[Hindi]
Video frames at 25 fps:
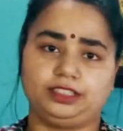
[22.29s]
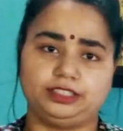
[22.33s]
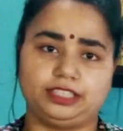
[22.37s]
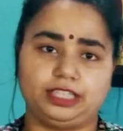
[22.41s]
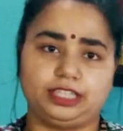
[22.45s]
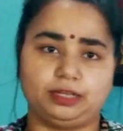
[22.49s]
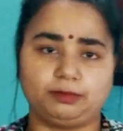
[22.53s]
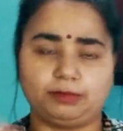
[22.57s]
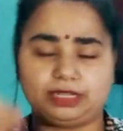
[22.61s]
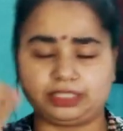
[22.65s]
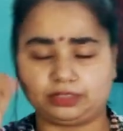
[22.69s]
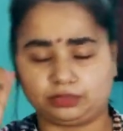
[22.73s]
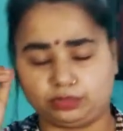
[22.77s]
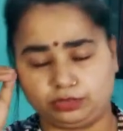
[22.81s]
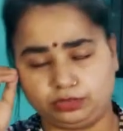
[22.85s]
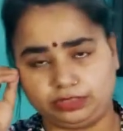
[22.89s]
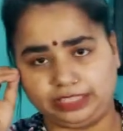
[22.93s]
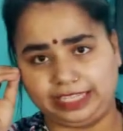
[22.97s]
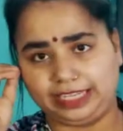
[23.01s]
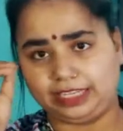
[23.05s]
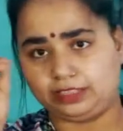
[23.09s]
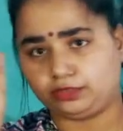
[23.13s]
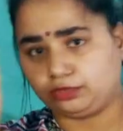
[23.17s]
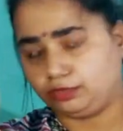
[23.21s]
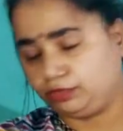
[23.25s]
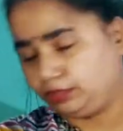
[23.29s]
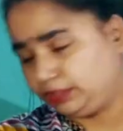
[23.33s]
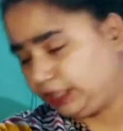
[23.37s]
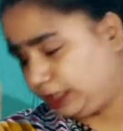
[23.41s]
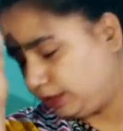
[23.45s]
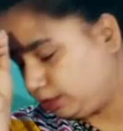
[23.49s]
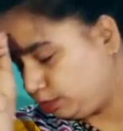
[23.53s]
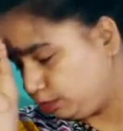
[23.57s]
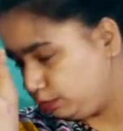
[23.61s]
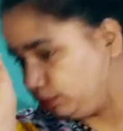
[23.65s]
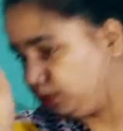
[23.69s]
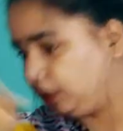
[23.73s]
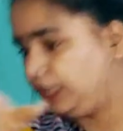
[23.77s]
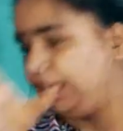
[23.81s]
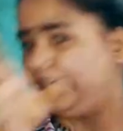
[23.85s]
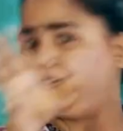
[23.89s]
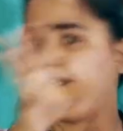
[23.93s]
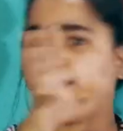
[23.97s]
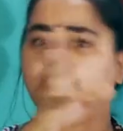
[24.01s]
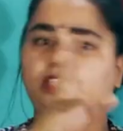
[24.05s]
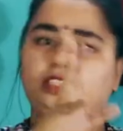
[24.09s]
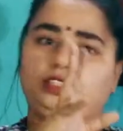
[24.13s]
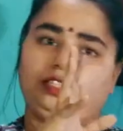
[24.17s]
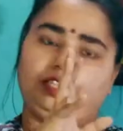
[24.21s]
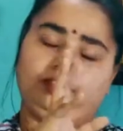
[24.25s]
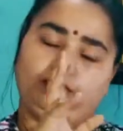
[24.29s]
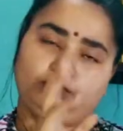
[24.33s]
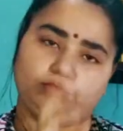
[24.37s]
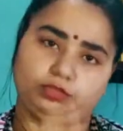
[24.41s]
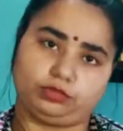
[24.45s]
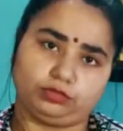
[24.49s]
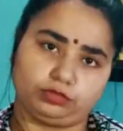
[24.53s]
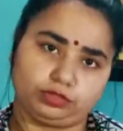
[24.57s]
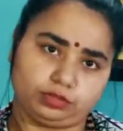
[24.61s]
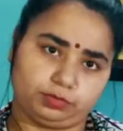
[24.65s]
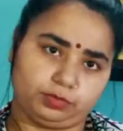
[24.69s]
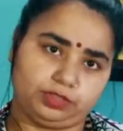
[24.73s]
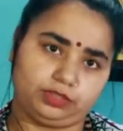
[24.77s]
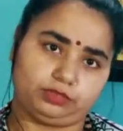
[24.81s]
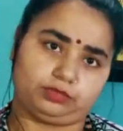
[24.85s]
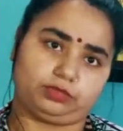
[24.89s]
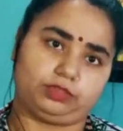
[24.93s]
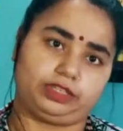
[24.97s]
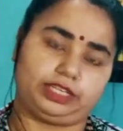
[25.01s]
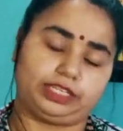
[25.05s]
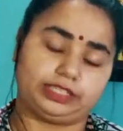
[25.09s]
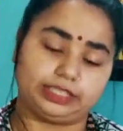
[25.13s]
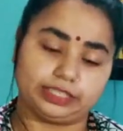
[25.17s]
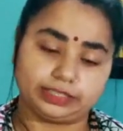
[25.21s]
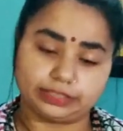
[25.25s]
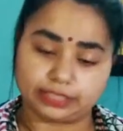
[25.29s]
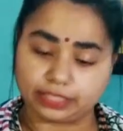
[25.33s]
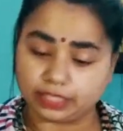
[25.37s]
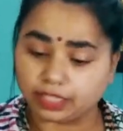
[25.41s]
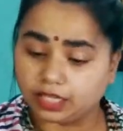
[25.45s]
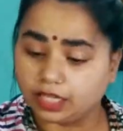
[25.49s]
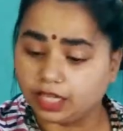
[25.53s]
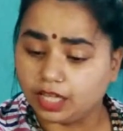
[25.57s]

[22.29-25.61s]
दिन भर सुनते हैं सुनते हैं सुन के नहीं देते वो तो कुछ भी नहीं सुन के देते